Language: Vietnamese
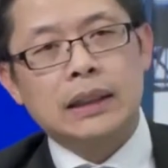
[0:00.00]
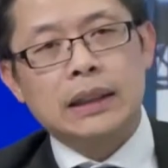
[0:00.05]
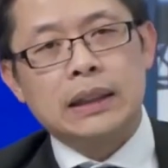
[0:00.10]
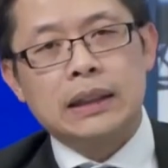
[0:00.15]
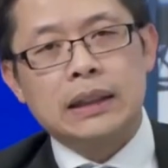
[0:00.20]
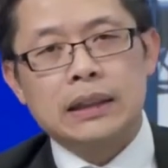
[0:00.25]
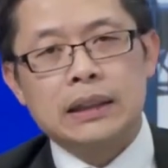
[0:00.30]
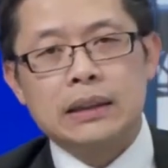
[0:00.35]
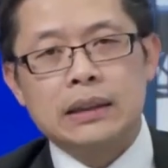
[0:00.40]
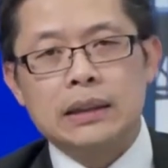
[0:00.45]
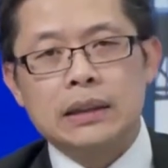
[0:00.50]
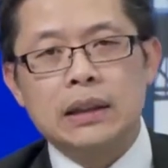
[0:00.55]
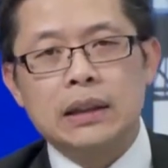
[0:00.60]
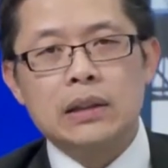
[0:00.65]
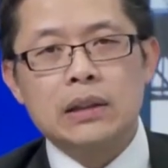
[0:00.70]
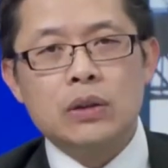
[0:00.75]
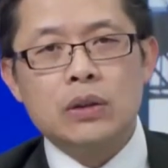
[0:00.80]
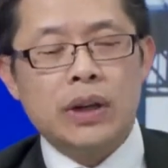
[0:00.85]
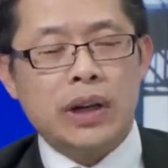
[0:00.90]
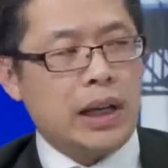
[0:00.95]
à,
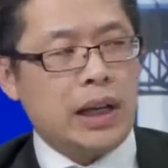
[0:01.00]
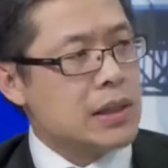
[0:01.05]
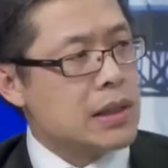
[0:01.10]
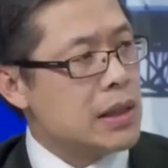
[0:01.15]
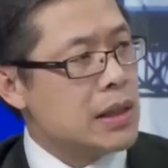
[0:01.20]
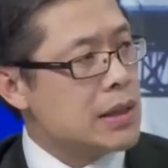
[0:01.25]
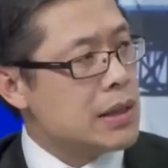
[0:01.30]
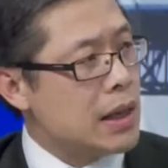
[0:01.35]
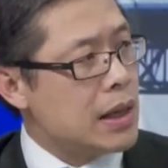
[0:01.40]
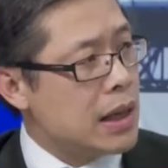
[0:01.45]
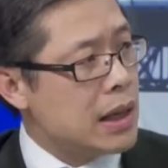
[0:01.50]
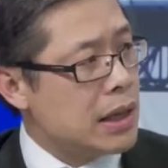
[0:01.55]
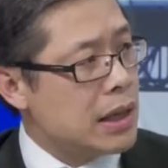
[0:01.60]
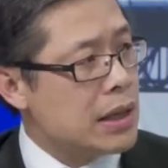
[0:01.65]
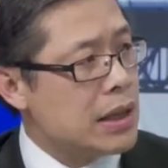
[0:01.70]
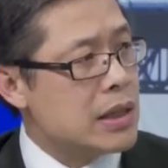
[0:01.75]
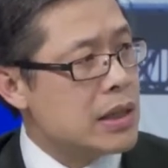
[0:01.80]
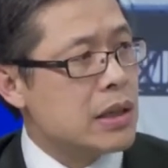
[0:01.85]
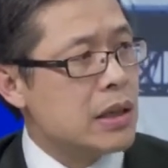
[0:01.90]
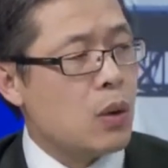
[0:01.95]
ít có
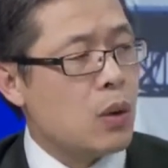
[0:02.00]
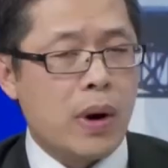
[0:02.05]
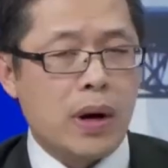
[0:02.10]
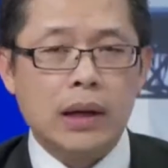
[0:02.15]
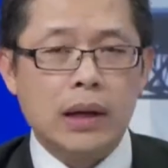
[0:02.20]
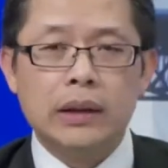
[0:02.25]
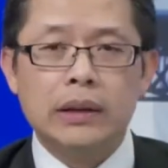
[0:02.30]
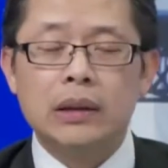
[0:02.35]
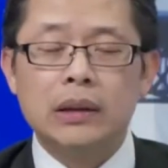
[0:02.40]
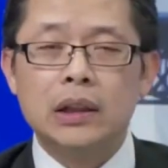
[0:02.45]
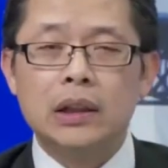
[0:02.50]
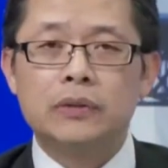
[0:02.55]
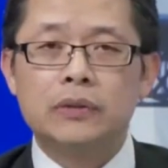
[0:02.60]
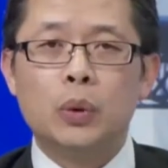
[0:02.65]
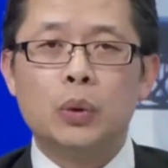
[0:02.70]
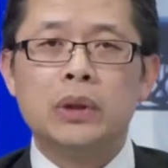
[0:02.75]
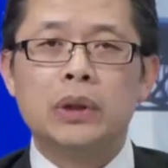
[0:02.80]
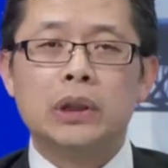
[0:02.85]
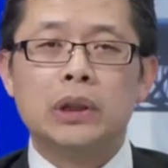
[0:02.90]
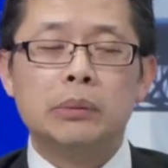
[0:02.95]
exercise hoặc là những người
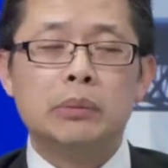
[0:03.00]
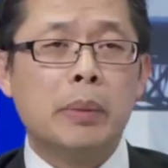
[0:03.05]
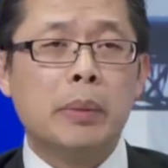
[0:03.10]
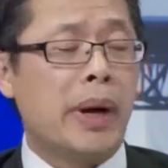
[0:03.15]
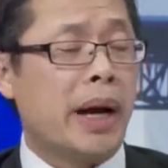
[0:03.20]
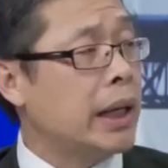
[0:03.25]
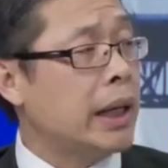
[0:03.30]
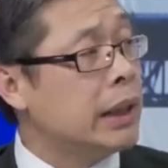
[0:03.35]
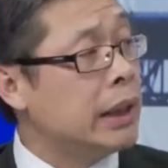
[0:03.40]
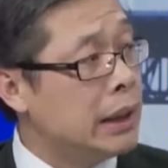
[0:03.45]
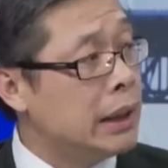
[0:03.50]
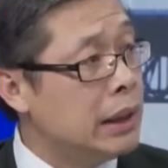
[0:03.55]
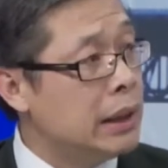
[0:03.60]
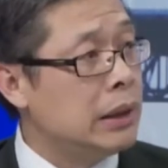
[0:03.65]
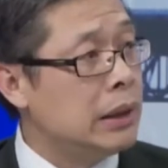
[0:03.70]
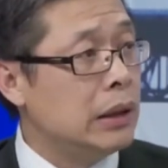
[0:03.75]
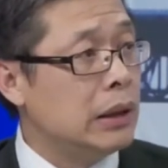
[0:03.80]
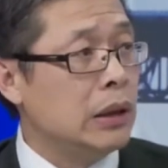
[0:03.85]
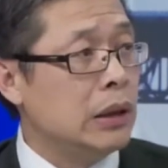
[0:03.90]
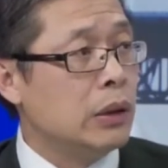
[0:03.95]
phụ nữ mà mãn kinh
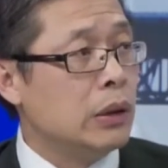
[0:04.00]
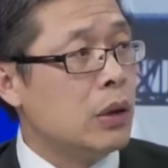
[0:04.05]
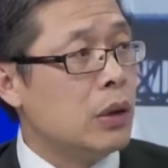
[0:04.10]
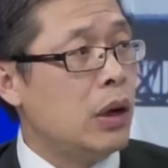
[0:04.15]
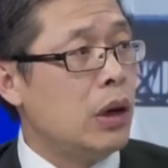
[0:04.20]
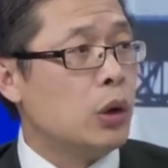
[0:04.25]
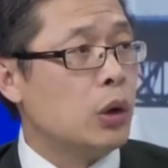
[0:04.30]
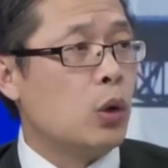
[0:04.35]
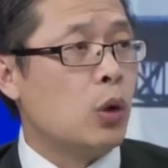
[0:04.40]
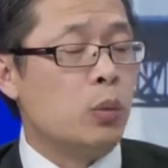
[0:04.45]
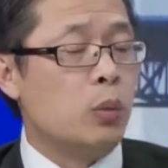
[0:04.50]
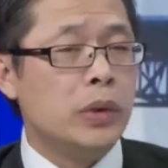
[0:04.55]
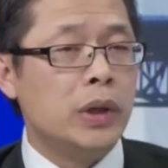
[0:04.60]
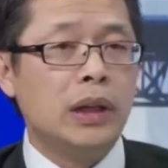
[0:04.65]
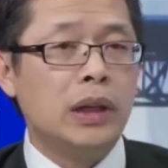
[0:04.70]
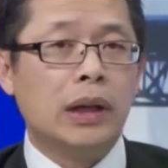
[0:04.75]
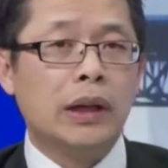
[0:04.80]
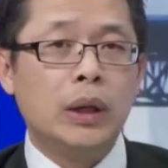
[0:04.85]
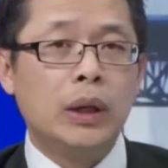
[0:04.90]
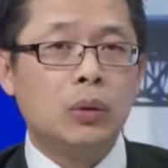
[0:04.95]
yeah. đó là cũng
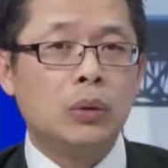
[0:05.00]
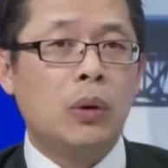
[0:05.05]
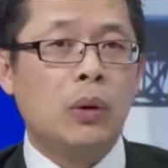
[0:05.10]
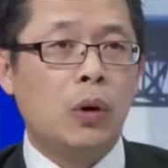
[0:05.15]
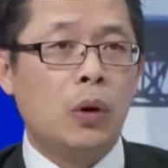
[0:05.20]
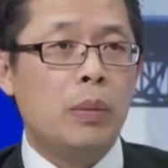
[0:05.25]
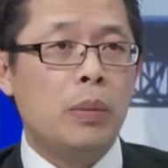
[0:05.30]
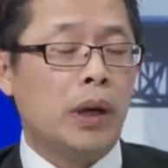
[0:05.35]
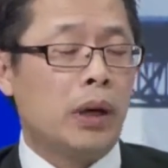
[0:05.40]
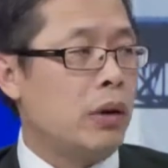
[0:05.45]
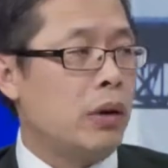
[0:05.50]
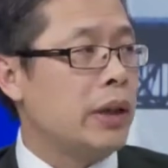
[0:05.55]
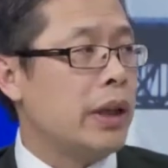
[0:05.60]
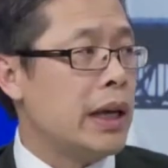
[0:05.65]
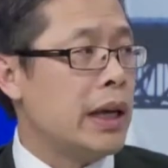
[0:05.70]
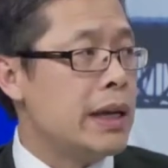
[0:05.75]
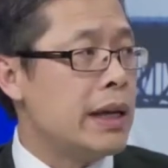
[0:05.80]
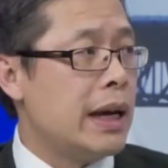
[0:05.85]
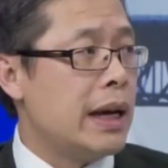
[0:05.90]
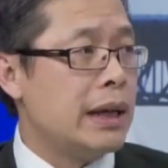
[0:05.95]
những là cái yếu tố mà nó có
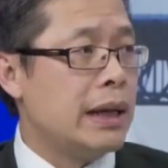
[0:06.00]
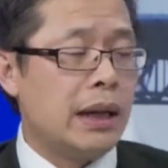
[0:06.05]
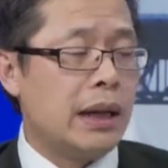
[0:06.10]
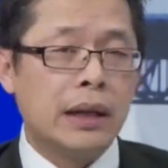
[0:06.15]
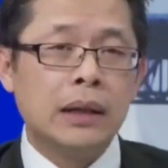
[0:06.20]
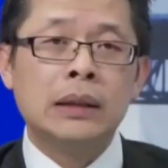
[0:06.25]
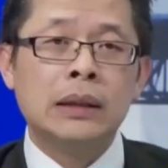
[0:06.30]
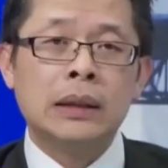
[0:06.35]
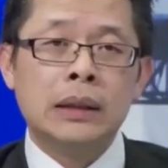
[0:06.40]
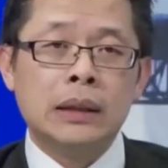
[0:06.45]
thể gây ra